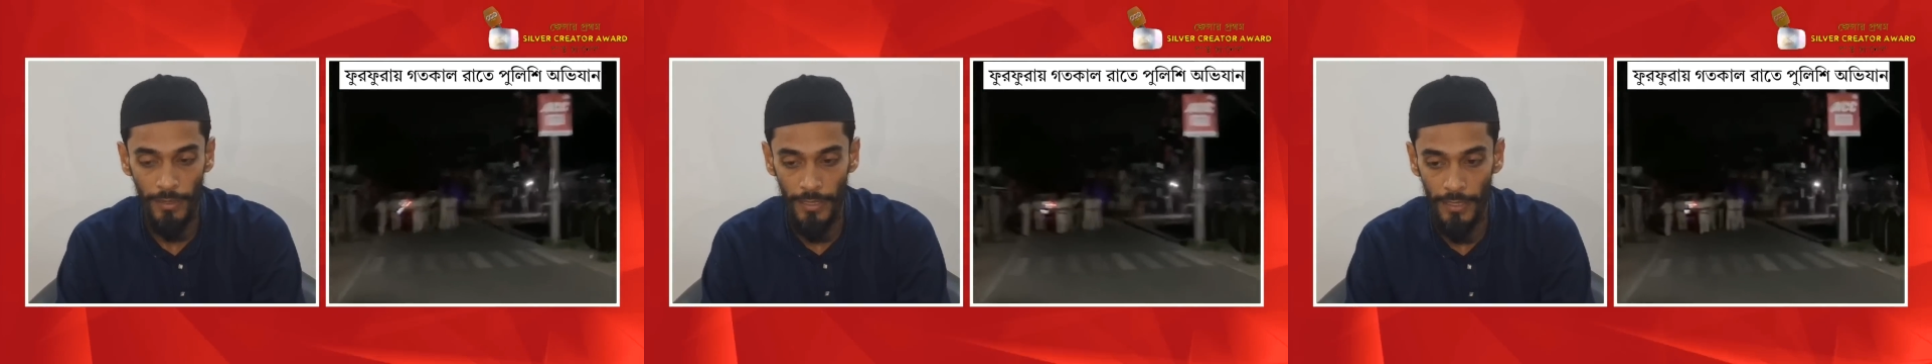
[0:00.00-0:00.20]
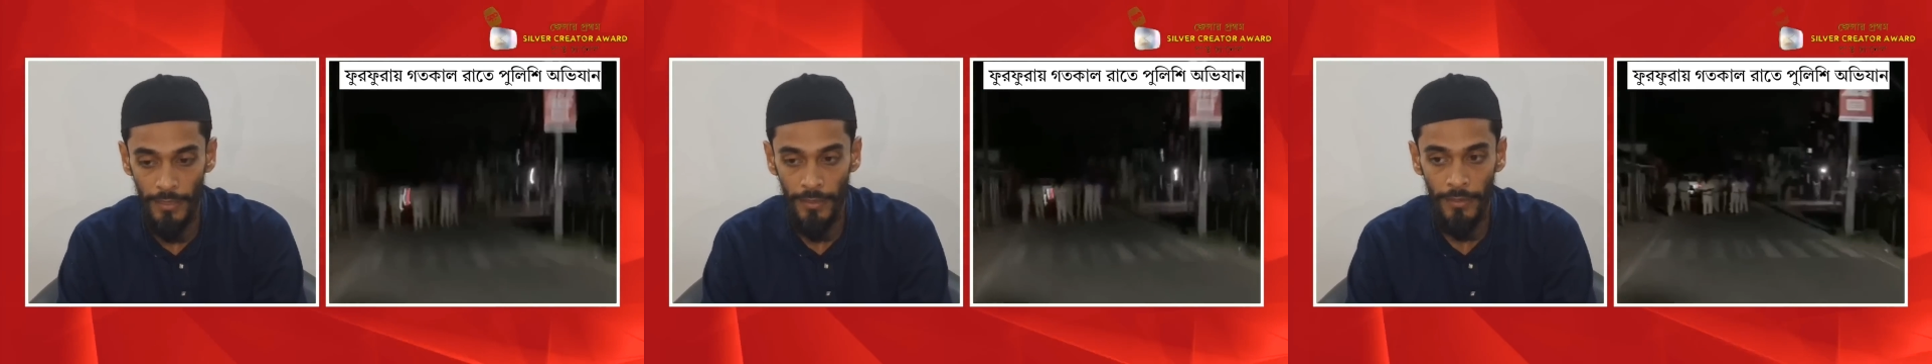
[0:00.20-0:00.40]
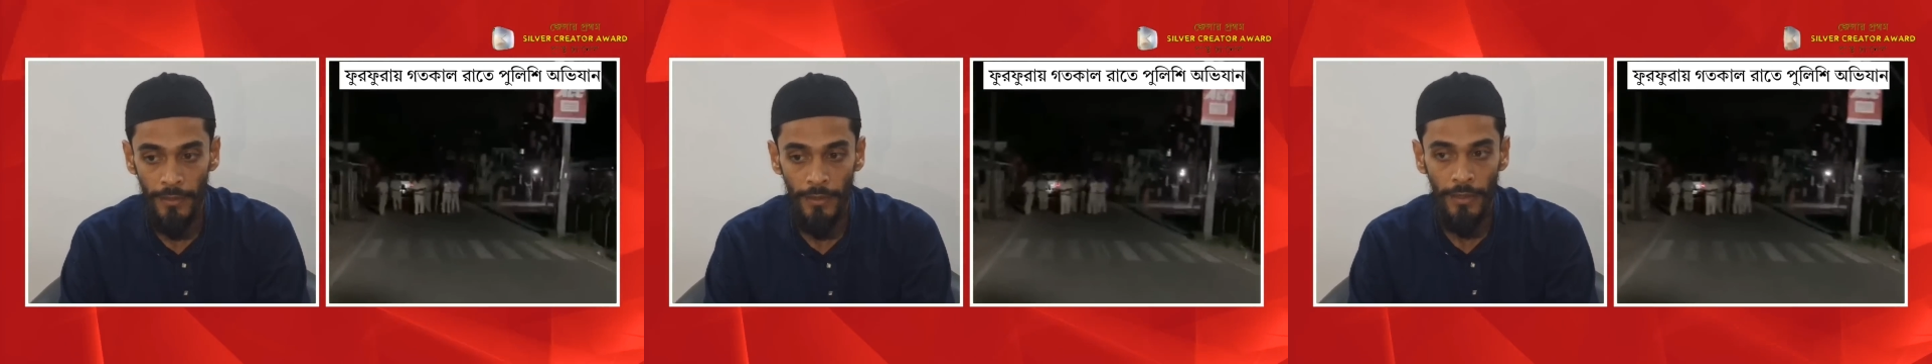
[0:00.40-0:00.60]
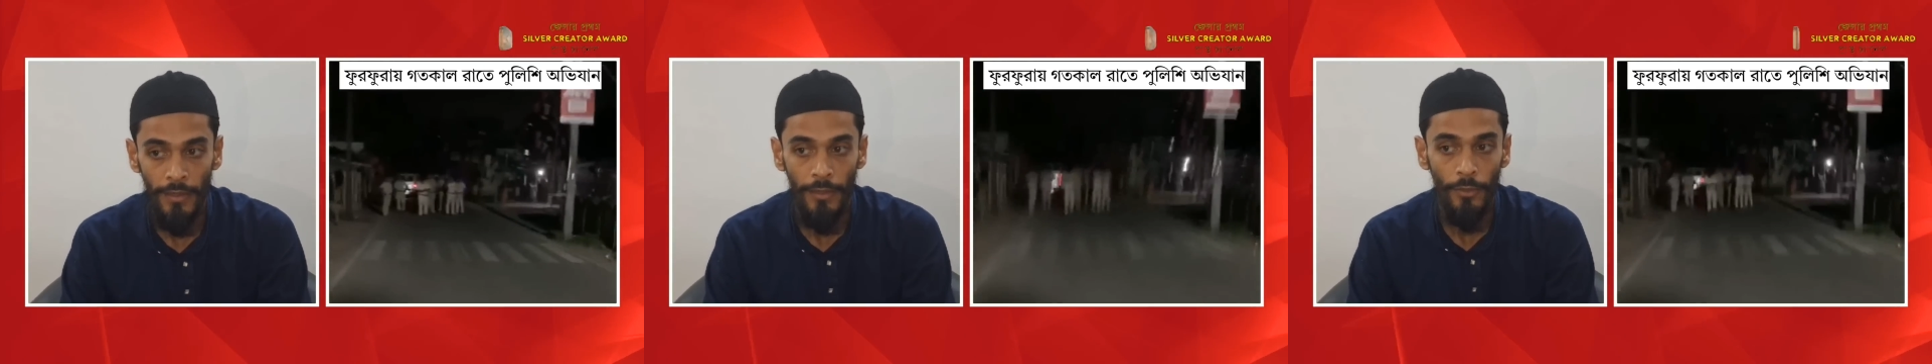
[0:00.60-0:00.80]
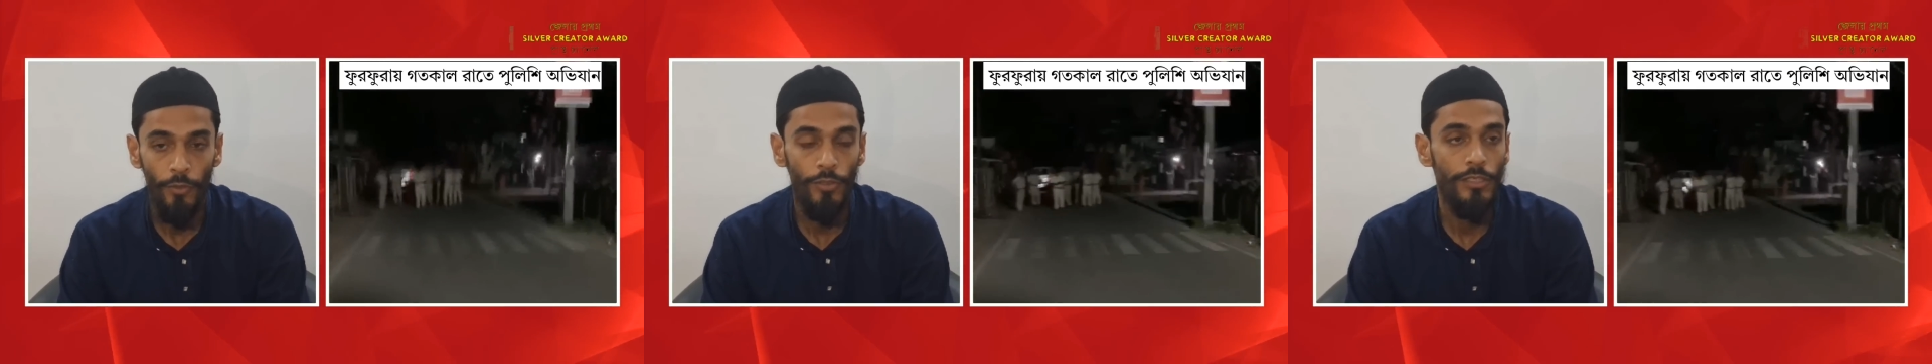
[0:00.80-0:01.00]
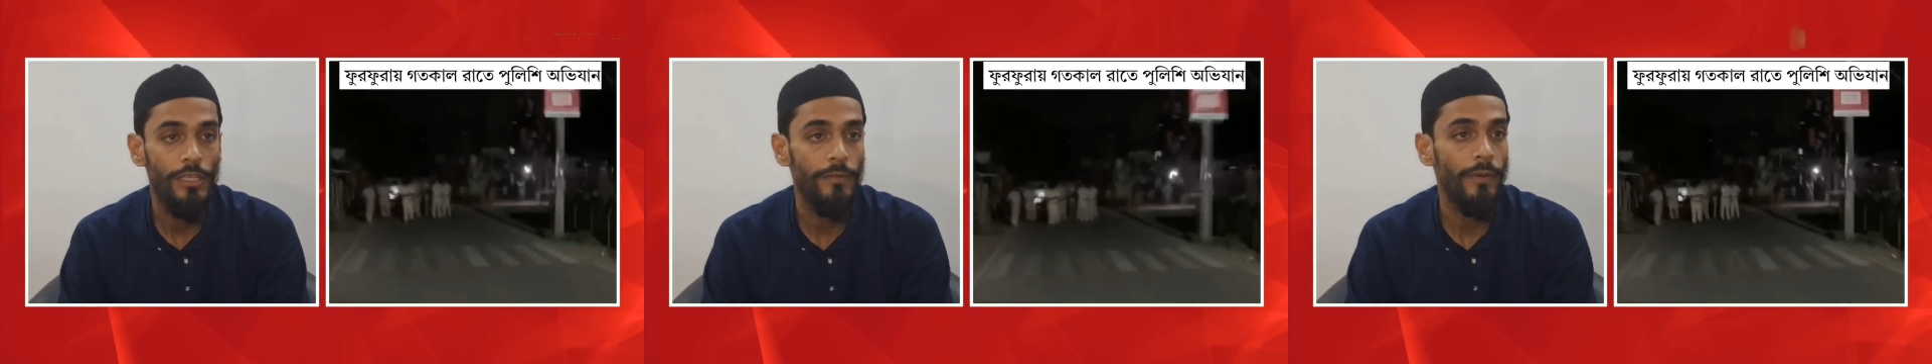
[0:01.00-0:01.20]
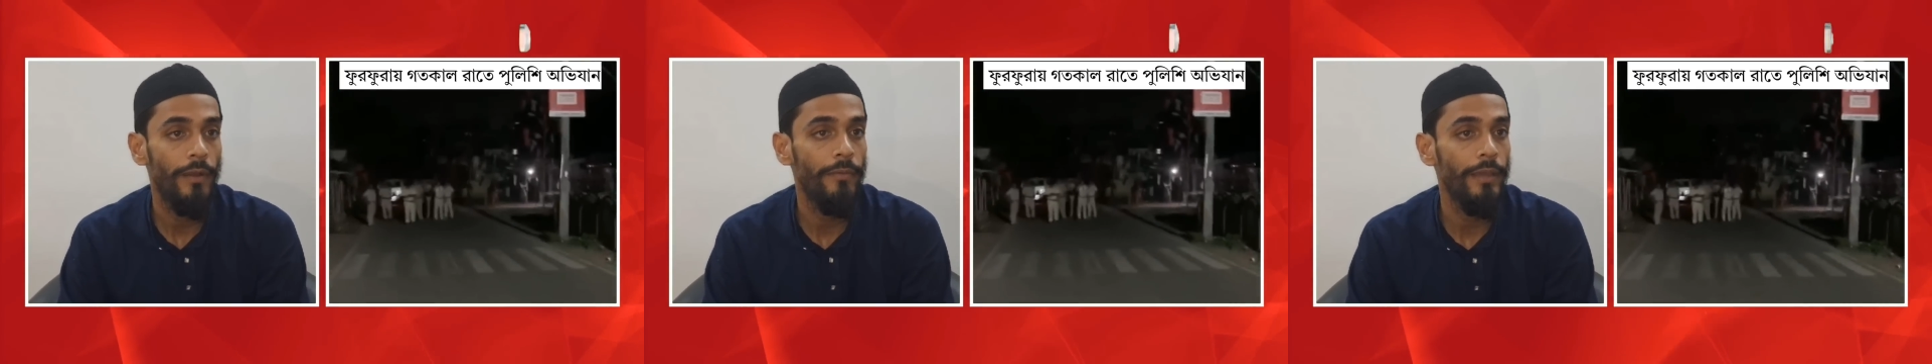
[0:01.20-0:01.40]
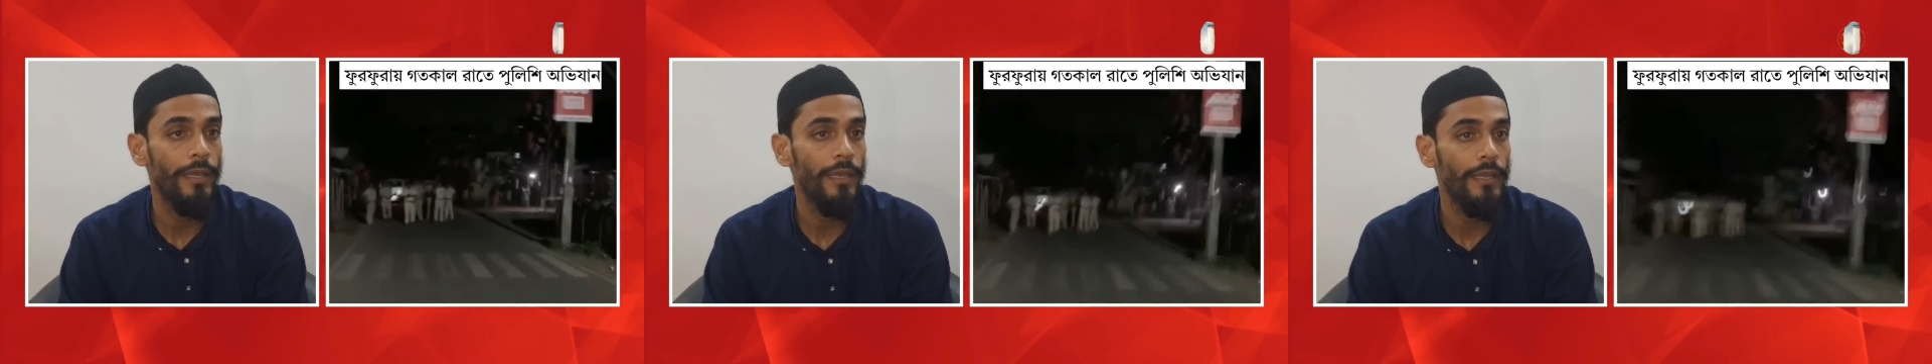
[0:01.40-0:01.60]
বাড়ি তো
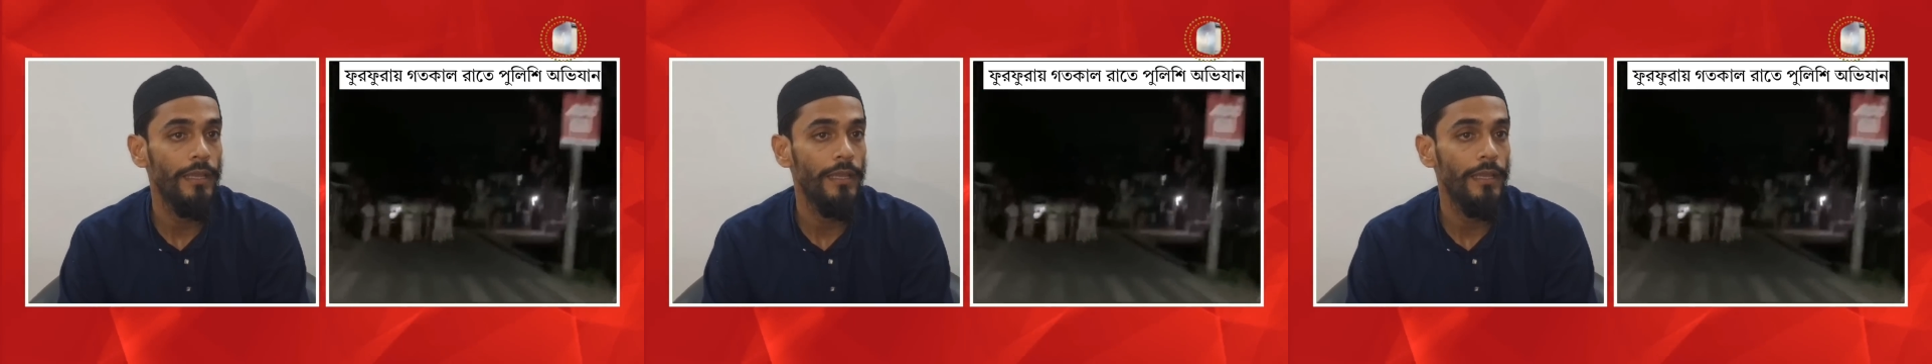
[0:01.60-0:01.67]
যেভাবে